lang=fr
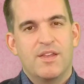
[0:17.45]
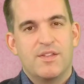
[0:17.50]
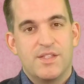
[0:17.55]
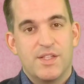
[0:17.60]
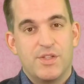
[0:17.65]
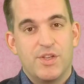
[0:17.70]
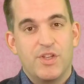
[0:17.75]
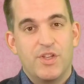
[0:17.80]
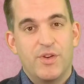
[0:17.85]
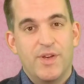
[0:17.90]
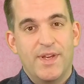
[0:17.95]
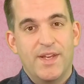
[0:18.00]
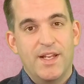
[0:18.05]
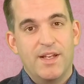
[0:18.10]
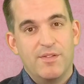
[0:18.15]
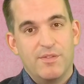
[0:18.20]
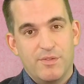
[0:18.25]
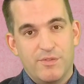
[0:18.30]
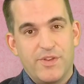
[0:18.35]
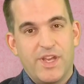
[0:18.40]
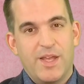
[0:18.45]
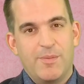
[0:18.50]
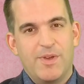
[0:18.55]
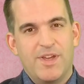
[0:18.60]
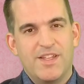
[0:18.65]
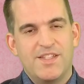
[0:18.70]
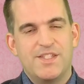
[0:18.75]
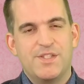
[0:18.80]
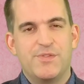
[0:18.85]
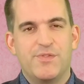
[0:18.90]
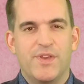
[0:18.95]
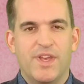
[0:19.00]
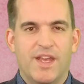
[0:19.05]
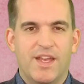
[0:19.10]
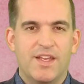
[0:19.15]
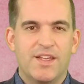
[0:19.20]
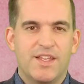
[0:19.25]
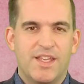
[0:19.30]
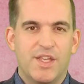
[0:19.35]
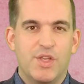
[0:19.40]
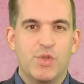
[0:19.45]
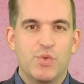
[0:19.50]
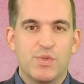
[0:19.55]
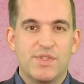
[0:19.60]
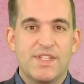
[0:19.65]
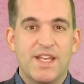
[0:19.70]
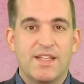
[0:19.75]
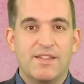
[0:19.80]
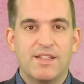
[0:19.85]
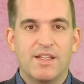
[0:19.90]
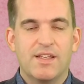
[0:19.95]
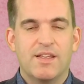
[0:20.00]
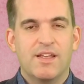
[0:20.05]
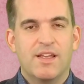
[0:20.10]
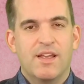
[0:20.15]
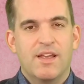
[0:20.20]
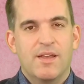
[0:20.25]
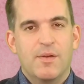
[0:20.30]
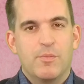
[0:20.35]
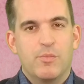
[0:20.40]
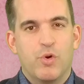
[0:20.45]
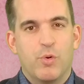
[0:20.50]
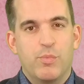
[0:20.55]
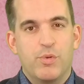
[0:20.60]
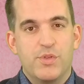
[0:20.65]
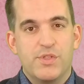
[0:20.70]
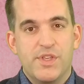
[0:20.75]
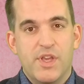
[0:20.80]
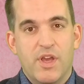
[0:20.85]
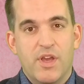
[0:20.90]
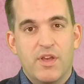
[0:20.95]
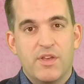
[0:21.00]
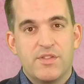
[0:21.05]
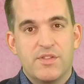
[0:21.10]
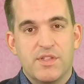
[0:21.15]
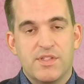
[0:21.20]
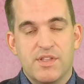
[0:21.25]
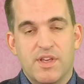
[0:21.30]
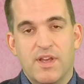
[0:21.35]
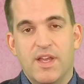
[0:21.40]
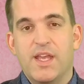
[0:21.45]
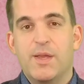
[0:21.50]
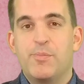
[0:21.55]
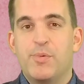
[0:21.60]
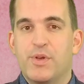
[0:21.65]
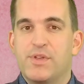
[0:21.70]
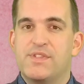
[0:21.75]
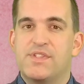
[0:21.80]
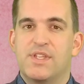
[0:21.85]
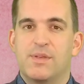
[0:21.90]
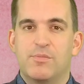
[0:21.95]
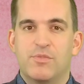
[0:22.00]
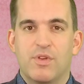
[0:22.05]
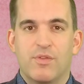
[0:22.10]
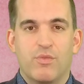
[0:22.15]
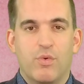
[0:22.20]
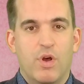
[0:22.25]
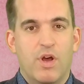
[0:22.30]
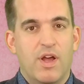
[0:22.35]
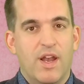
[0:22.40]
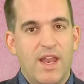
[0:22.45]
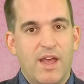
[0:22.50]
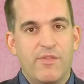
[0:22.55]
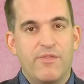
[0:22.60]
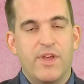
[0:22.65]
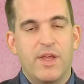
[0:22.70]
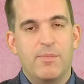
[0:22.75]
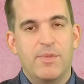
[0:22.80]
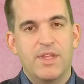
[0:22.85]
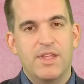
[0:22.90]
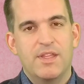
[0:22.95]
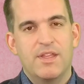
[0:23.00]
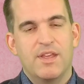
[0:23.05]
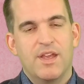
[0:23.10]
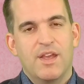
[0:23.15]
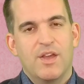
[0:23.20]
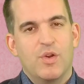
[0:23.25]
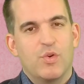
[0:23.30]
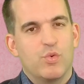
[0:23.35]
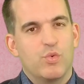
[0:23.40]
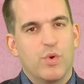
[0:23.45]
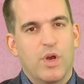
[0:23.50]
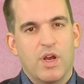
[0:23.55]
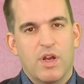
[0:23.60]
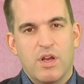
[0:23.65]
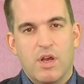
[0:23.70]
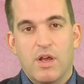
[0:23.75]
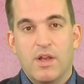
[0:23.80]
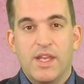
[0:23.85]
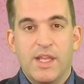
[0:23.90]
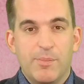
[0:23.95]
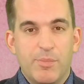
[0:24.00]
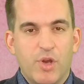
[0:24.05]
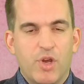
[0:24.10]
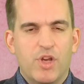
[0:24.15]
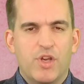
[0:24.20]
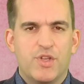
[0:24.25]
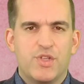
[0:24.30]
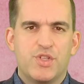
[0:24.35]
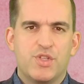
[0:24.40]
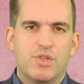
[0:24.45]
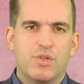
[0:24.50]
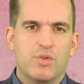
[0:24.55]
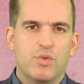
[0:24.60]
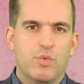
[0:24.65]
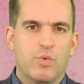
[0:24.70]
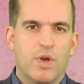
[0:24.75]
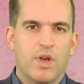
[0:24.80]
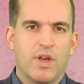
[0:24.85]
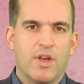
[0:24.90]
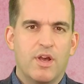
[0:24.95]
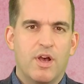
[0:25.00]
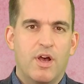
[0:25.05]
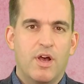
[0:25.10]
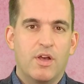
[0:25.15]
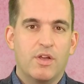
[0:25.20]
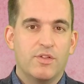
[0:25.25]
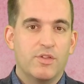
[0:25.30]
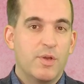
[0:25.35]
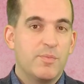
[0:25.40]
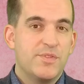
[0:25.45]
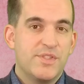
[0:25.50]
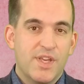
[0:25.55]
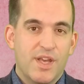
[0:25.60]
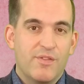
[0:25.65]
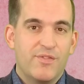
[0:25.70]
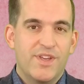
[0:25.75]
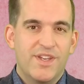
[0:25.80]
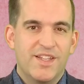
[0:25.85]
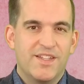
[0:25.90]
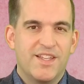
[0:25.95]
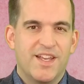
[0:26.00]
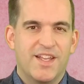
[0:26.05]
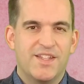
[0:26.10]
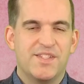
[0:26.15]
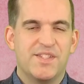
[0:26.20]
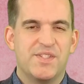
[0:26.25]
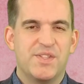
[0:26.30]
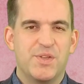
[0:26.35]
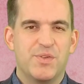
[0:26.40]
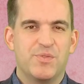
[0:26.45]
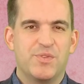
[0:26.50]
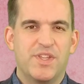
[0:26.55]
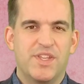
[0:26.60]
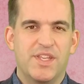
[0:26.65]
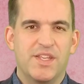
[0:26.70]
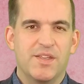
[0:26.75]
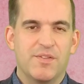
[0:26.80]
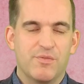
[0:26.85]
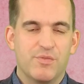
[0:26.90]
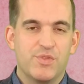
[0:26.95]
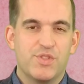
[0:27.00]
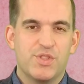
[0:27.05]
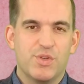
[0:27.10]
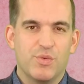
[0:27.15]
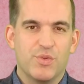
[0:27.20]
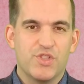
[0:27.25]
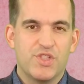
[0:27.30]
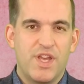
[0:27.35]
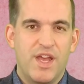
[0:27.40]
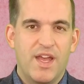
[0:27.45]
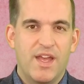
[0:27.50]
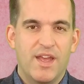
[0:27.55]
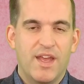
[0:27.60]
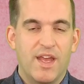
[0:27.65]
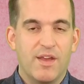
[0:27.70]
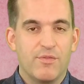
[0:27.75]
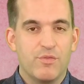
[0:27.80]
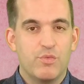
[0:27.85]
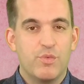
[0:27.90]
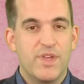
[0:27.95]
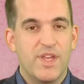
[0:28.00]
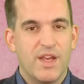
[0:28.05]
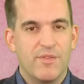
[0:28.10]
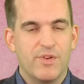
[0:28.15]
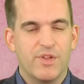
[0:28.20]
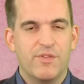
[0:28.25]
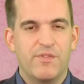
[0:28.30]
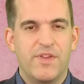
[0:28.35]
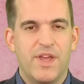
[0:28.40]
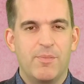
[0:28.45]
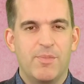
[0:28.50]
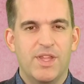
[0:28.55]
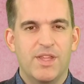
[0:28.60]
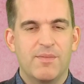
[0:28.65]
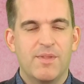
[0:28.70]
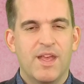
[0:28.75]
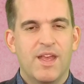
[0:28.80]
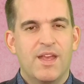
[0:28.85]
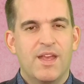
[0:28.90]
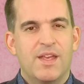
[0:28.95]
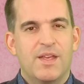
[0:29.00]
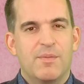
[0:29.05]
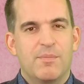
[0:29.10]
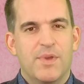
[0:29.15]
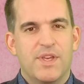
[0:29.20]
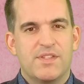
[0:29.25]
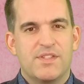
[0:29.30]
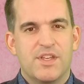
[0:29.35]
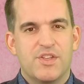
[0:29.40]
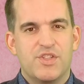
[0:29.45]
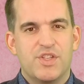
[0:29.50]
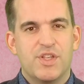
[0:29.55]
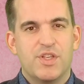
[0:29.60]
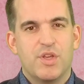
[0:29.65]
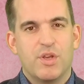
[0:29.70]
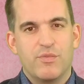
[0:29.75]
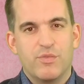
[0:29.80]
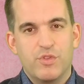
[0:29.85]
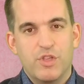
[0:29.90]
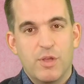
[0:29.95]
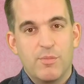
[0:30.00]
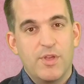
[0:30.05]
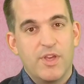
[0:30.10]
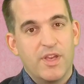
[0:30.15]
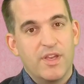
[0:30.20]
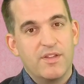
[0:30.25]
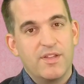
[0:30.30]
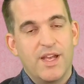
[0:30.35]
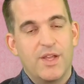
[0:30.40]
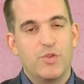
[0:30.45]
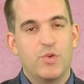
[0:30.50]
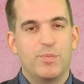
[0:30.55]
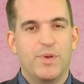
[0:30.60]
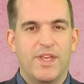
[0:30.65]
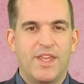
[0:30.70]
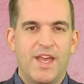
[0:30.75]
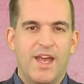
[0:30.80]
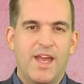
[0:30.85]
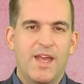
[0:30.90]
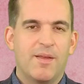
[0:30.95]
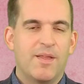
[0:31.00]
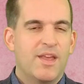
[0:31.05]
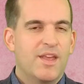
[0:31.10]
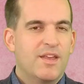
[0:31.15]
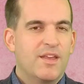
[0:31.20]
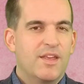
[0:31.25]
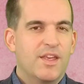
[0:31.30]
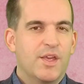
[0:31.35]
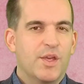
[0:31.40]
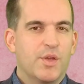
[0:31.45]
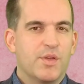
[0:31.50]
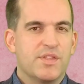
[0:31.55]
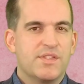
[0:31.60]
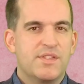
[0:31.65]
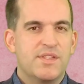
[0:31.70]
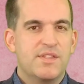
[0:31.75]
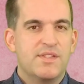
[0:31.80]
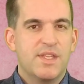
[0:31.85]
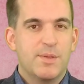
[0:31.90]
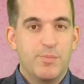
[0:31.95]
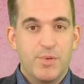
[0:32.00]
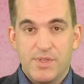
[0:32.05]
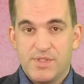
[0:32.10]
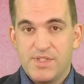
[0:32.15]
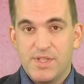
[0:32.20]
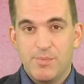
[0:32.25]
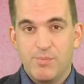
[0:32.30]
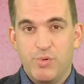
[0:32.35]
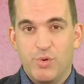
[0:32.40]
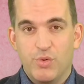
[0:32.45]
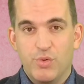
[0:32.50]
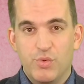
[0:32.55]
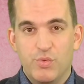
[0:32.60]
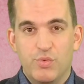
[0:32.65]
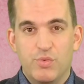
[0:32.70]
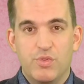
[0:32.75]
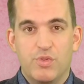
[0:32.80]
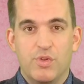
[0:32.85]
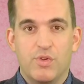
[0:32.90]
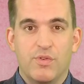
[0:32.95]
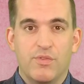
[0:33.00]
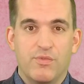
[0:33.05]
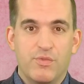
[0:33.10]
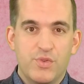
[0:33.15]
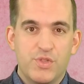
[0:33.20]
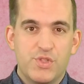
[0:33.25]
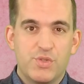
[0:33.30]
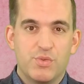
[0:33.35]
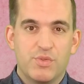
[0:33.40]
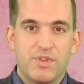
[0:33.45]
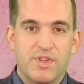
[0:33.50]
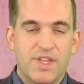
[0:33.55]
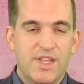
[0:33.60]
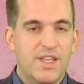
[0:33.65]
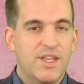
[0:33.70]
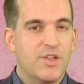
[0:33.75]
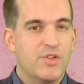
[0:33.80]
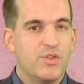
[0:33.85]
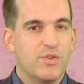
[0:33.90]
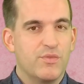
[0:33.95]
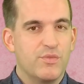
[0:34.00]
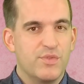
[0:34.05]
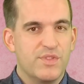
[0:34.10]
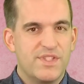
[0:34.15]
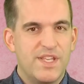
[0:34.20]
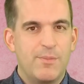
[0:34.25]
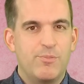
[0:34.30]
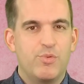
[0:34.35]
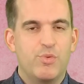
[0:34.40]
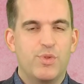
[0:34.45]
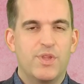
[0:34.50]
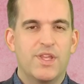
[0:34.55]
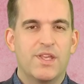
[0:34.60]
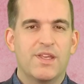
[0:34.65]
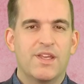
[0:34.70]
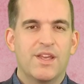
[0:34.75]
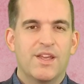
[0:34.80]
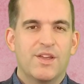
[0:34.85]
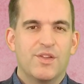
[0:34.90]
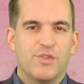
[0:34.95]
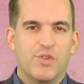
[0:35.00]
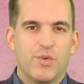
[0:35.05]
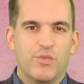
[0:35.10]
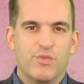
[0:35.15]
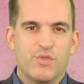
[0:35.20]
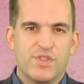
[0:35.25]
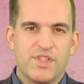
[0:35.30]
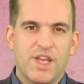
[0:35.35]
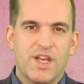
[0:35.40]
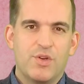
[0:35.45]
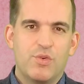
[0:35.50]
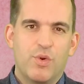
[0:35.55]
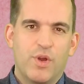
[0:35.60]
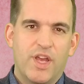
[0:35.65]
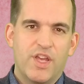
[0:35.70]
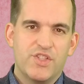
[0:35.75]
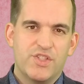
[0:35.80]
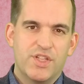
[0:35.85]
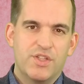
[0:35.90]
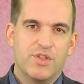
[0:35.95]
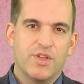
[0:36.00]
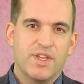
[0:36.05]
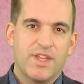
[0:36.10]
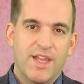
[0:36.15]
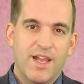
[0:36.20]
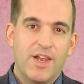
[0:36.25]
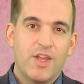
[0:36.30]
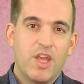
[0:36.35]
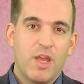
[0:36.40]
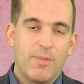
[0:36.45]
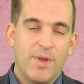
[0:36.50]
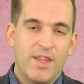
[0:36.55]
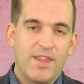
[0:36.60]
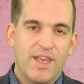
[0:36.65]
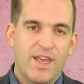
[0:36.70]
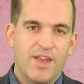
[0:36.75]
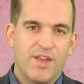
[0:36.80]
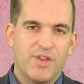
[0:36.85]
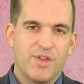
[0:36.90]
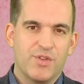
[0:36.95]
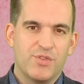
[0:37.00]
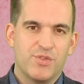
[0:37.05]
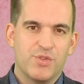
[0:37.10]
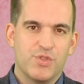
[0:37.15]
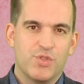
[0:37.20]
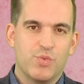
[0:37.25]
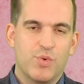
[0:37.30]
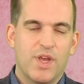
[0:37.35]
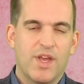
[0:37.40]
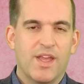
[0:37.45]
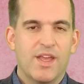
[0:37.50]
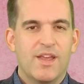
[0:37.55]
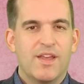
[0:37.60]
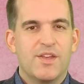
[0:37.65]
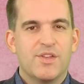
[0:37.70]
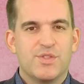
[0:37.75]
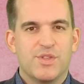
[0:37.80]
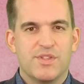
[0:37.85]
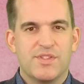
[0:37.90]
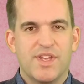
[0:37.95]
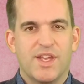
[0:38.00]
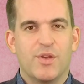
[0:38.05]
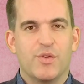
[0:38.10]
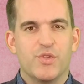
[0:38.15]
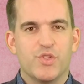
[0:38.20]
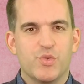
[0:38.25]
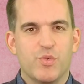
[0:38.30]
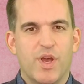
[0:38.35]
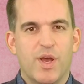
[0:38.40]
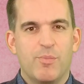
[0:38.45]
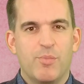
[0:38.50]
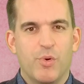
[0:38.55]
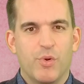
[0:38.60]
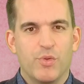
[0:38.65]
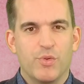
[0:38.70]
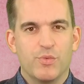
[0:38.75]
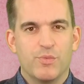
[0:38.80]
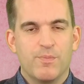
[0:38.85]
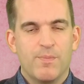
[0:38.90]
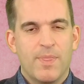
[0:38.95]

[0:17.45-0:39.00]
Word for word: C'est un Noël vraiment différent qui nous attend. Pour plusieurs, ce sera impossible de voir la famille ou encore les proches ou encore d'observer les traditions qui vous sont chères à vous et à votre famille mais sachez que vous demeurez dans nos prières et que si c'est possible pour nous de vous soutenir, de vous appuyer, de vous encourager de quelque manière que ce soit, ce serait une joie pour nous.